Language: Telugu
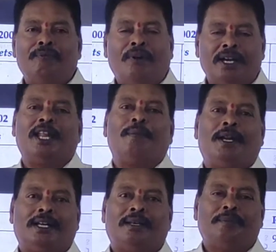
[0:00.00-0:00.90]
ఫండ్
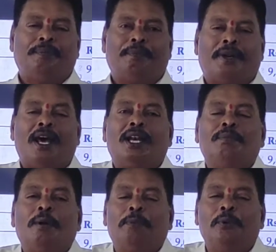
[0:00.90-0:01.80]
అనమాట
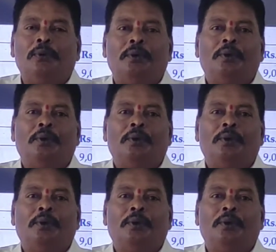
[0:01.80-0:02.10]
ప్రారంభపు